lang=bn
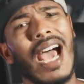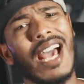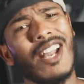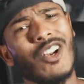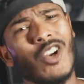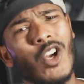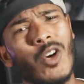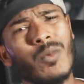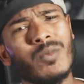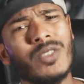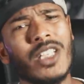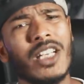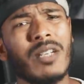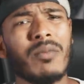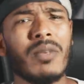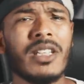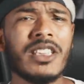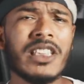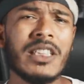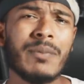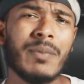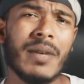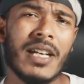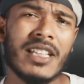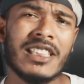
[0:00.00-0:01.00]
আর রমজান
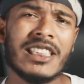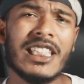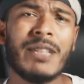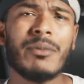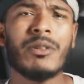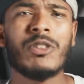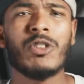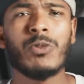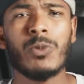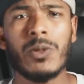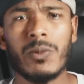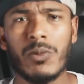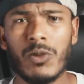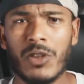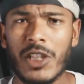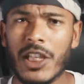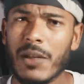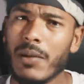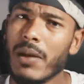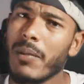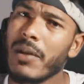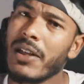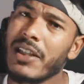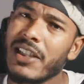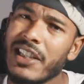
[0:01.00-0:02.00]
মাসে পাঞ্জাবি টুপি পরে
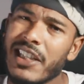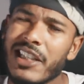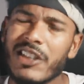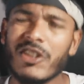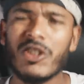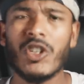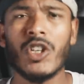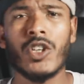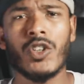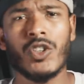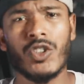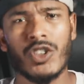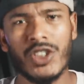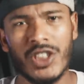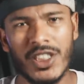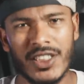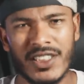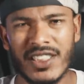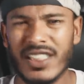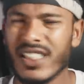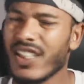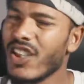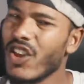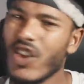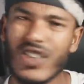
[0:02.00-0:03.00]
এভাবে টিকটক
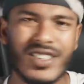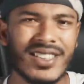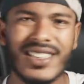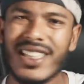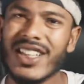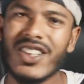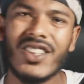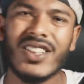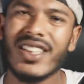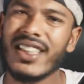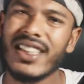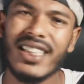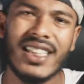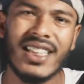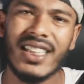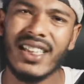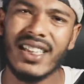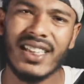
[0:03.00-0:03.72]
করতেছেন লজ্জা করে না